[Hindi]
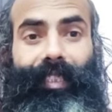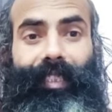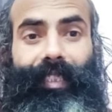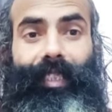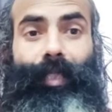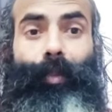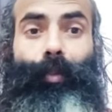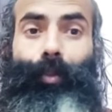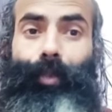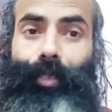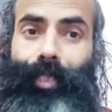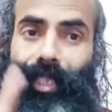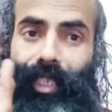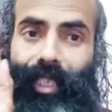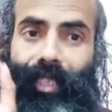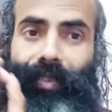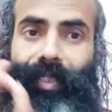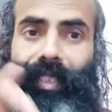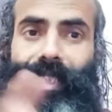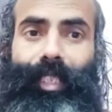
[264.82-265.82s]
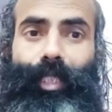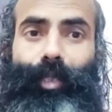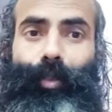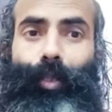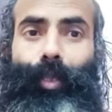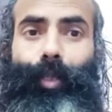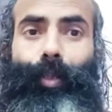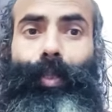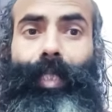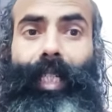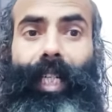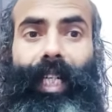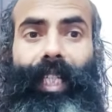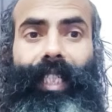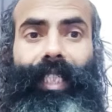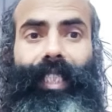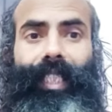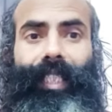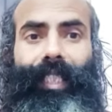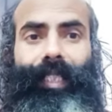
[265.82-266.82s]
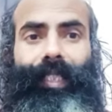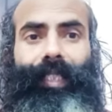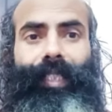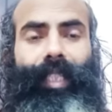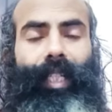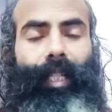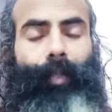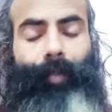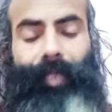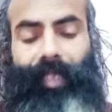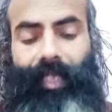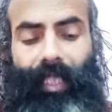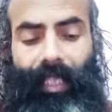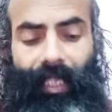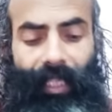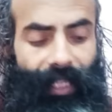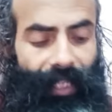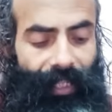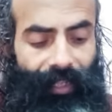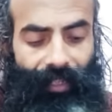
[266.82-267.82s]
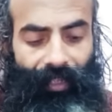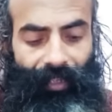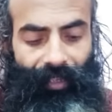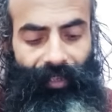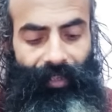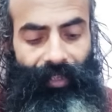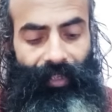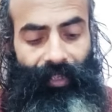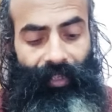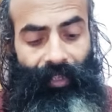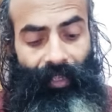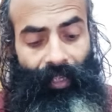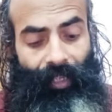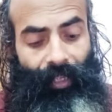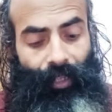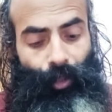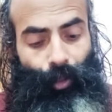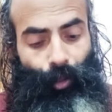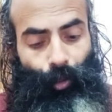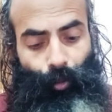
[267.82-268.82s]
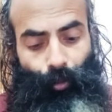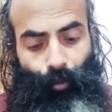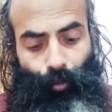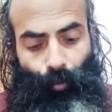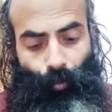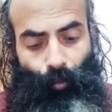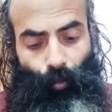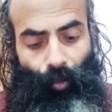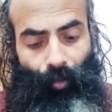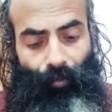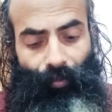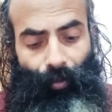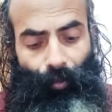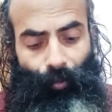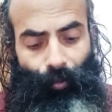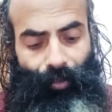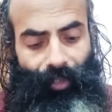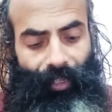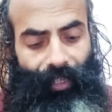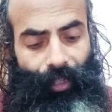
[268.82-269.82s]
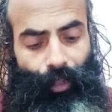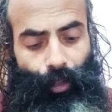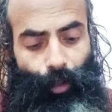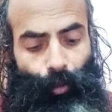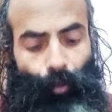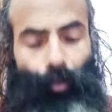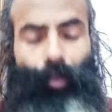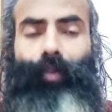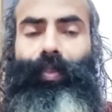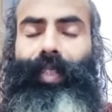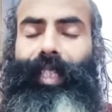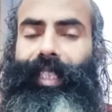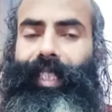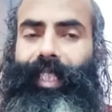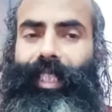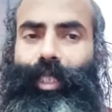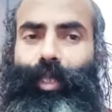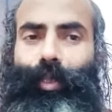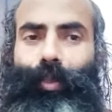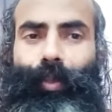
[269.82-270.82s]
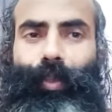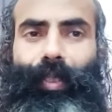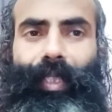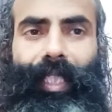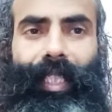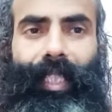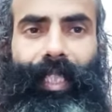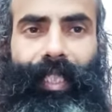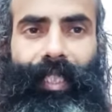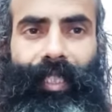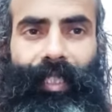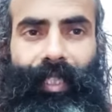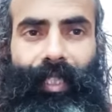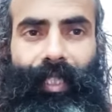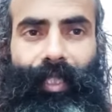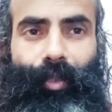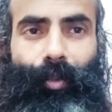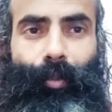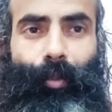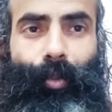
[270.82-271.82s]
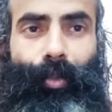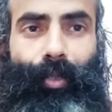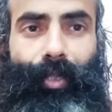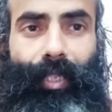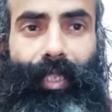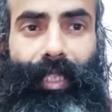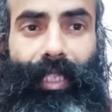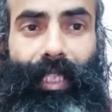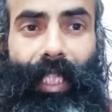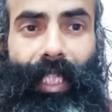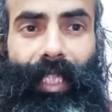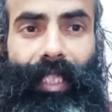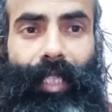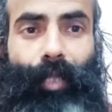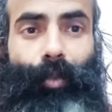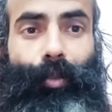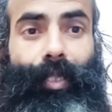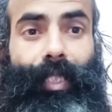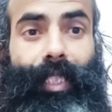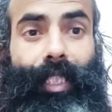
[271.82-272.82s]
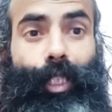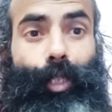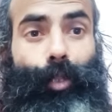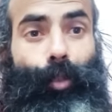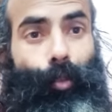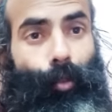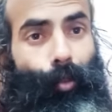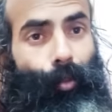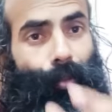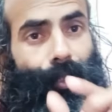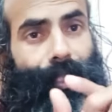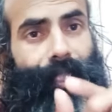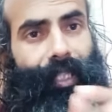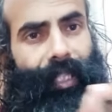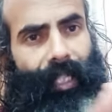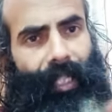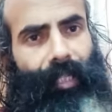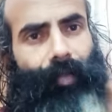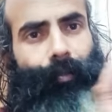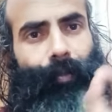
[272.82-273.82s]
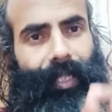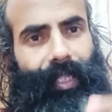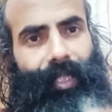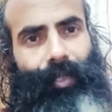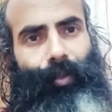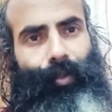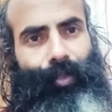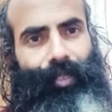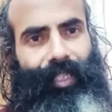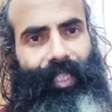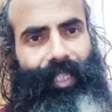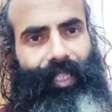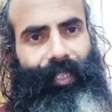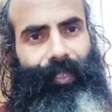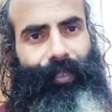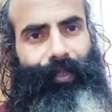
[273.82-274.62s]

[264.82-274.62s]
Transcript: जब उनके जीवन से जुड़ी हुई कहानियां हैं हमेशा याद रखना कोई भी होता है चोर व्यक्ति जो होता है तो वो चाहता है उसकी चोरों की गैंग बड़ी हो जाए